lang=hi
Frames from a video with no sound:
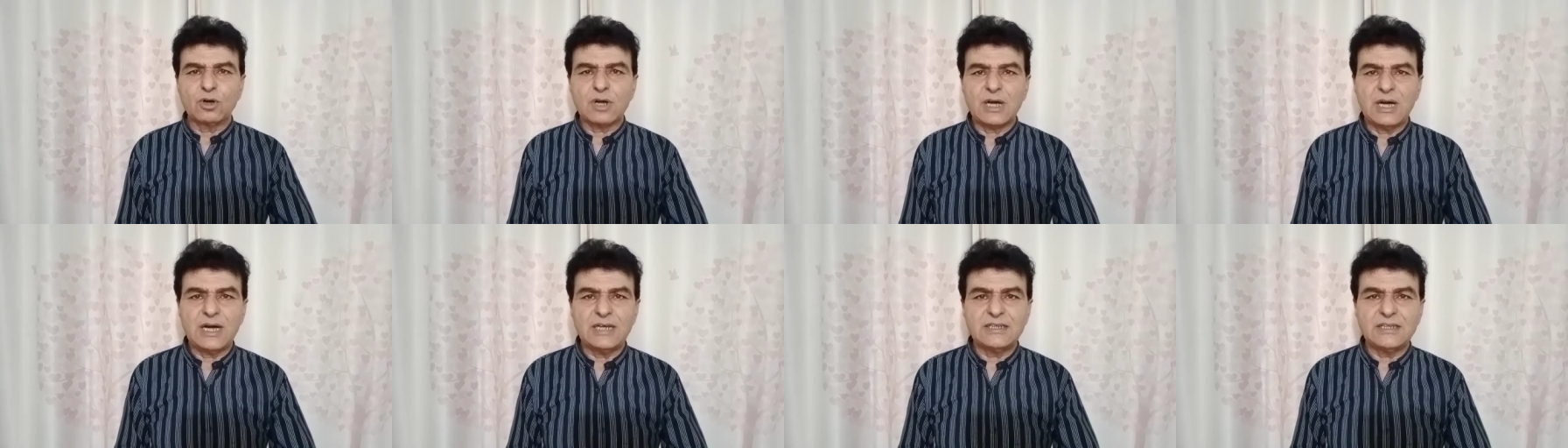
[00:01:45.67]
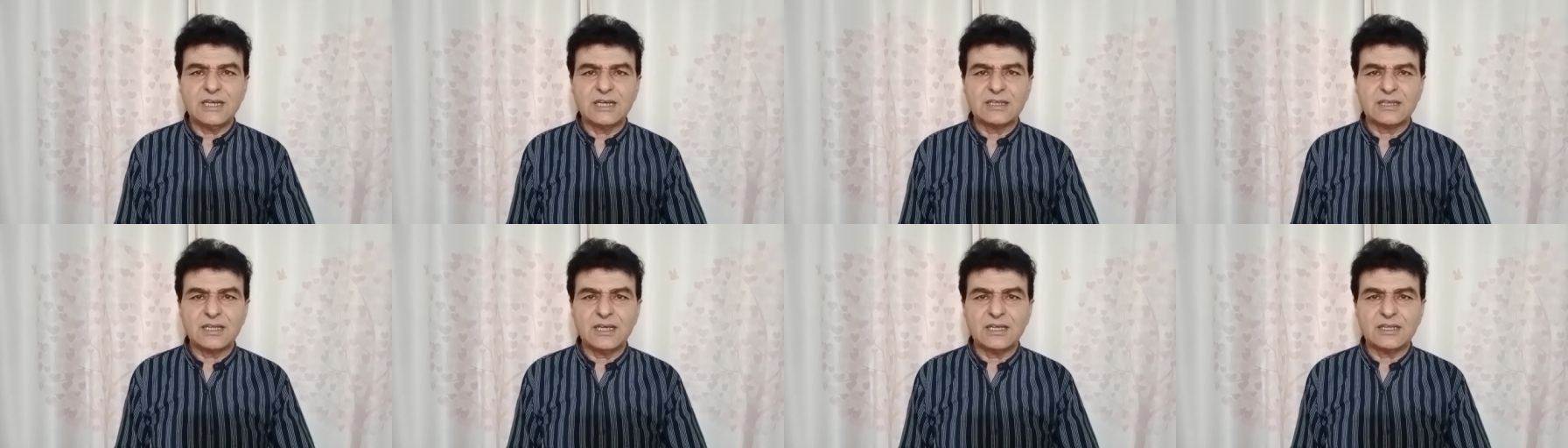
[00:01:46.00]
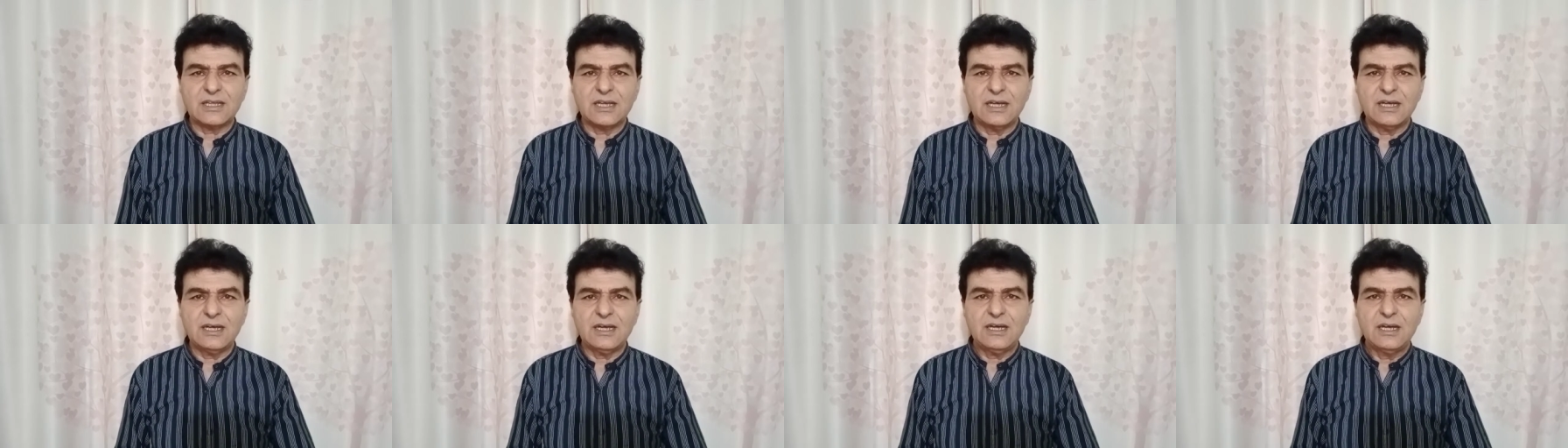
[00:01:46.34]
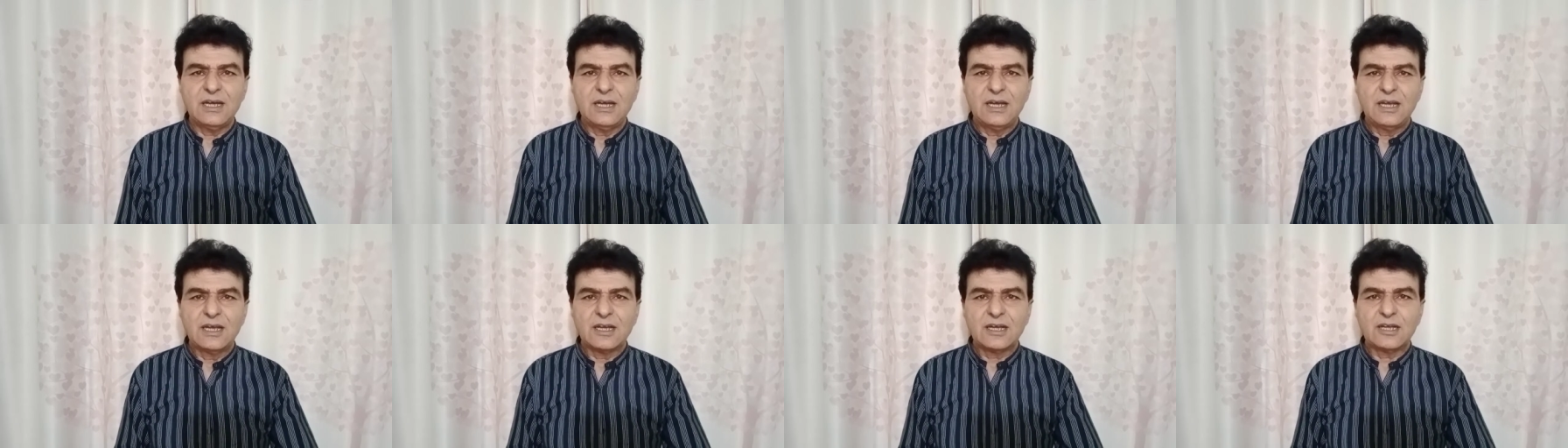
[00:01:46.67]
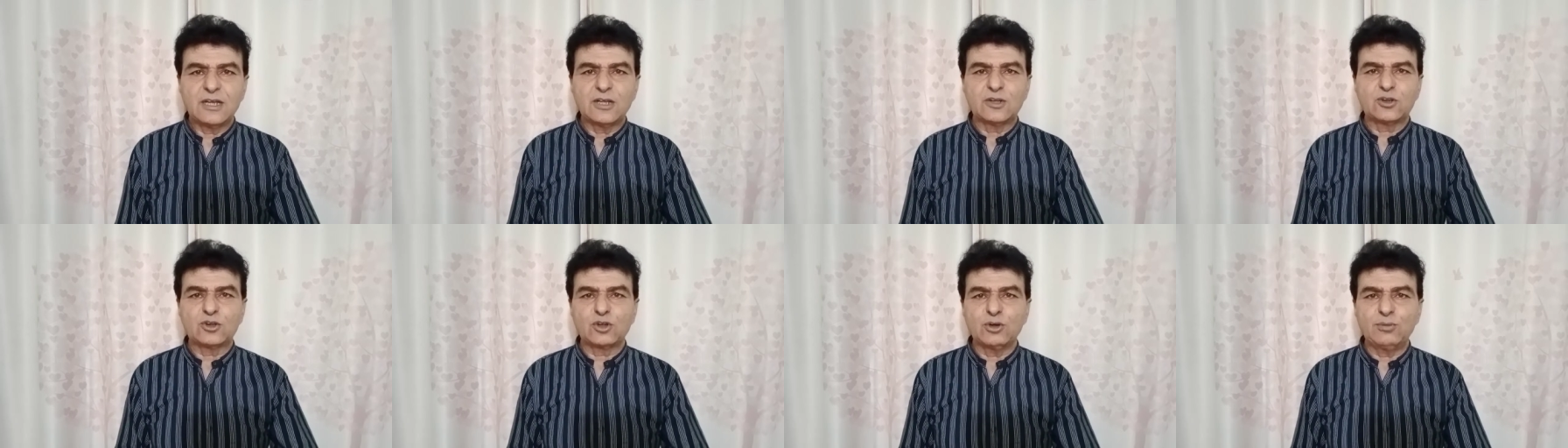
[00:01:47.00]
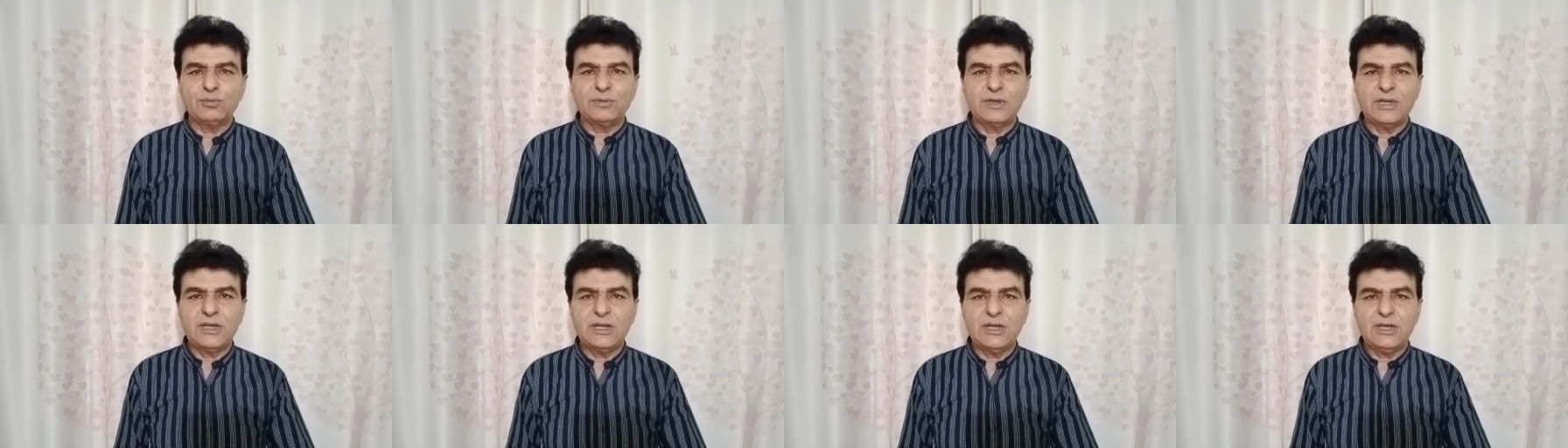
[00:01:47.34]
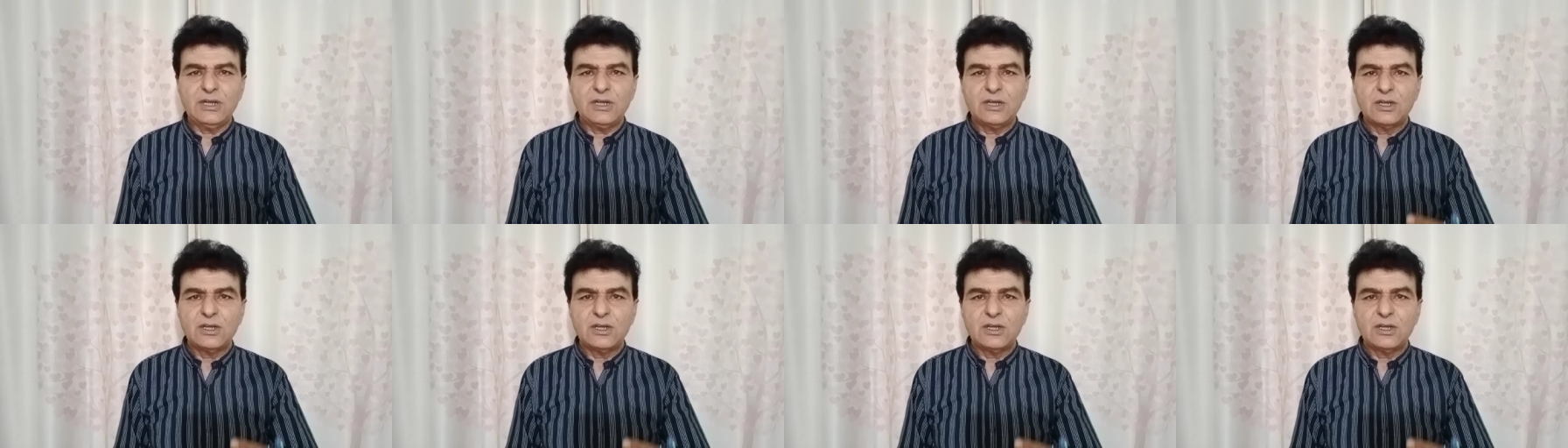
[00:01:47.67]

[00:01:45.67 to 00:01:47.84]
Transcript: कहा जाता था कि तुमने